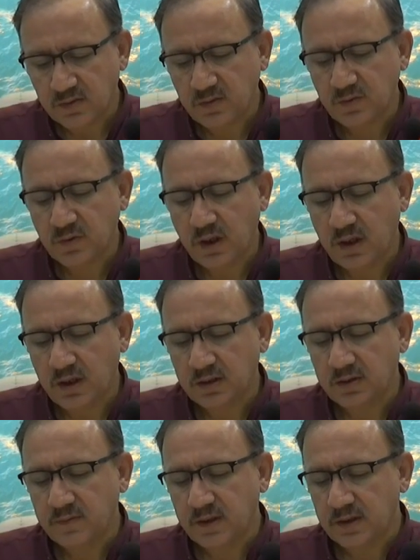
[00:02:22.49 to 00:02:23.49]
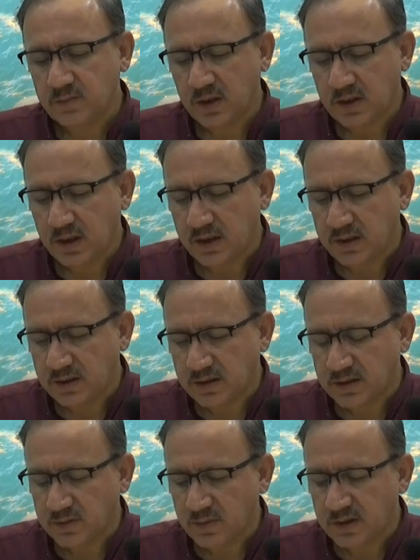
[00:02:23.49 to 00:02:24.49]
Kur'an'a ve imana ait
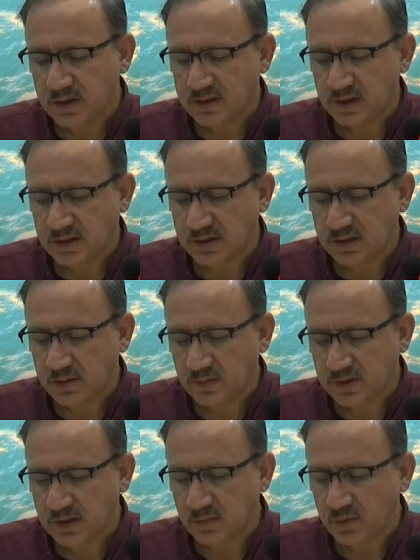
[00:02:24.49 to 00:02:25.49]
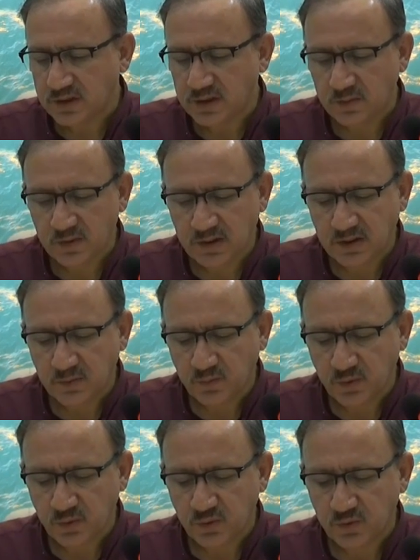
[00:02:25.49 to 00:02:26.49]
hizmeti esasiyemize münasebeti
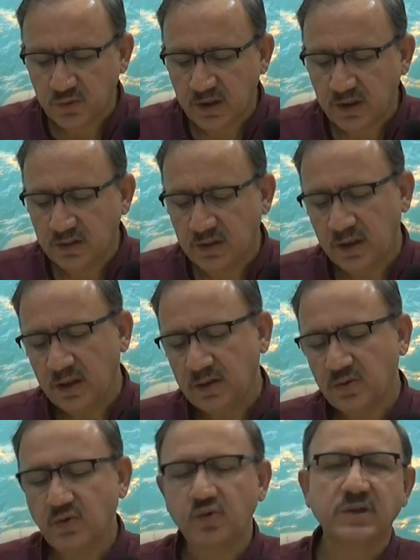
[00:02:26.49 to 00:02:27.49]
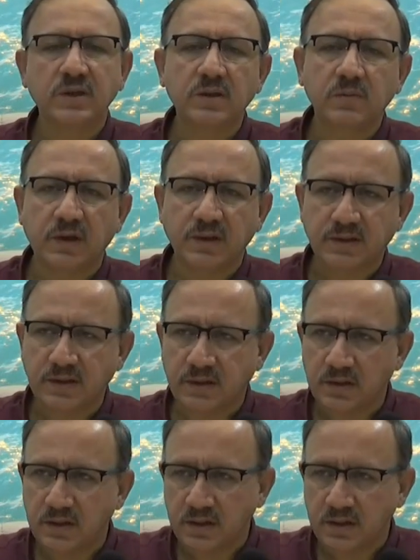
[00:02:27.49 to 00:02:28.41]
bulunduğundan cüz'i bahsedildi.